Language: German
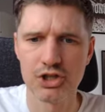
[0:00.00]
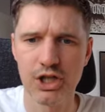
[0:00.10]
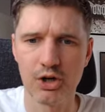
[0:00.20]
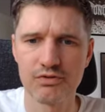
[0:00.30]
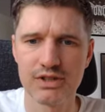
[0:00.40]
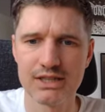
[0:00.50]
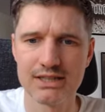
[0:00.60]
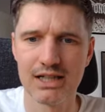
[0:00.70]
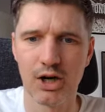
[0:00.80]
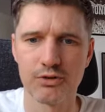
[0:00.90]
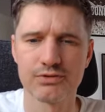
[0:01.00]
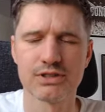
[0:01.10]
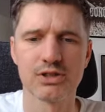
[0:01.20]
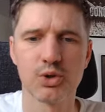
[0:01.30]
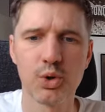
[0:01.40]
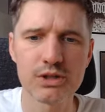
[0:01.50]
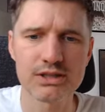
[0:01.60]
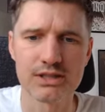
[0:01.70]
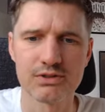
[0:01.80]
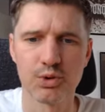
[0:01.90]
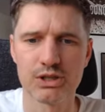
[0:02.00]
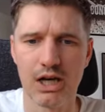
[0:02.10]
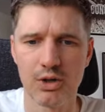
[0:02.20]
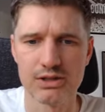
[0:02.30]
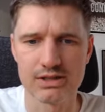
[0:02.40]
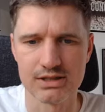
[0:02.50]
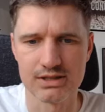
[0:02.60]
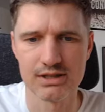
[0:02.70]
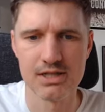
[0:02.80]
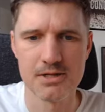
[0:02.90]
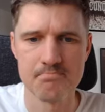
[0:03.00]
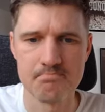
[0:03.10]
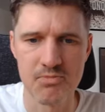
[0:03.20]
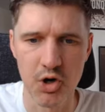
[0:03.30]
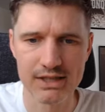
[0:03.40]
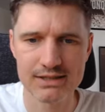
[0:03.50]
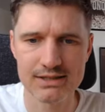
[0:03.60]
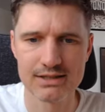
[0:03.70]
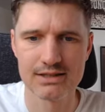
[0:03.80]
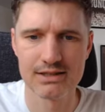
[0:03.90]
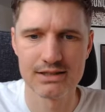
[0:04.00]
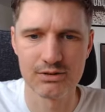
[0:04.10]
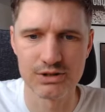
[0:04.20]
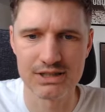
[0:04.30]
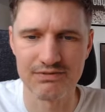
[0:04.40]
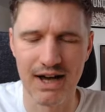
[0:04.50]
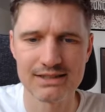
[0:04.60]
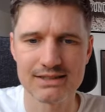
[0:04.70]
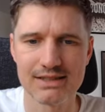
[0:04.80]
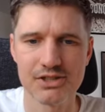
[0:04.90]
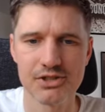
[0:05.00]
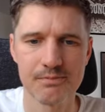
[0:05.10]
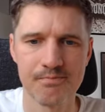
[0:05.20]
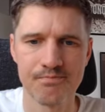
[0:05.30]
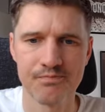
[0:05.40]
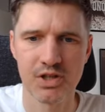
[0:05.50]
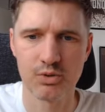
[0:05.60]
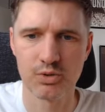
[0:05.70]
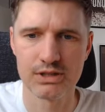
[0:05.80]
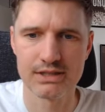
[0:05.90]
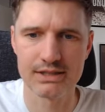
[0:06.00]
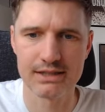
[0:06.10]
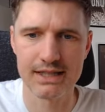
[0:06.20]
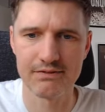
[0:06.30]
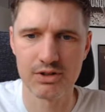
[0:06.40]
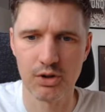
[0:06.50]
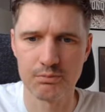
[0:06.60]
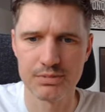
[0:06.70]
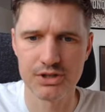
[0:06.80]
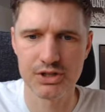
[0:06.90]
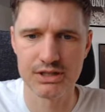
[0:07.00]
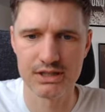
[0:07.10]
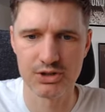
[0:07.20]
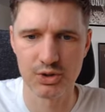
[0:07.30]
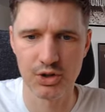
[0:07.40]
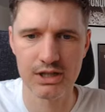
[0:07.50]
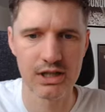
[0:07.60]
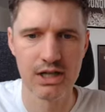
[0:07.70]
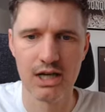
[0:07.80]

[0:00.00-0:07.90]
schauen wir hier auf die Kurse 2019 und 20 und äh, gehen wir noch ein bisschen hier zurück.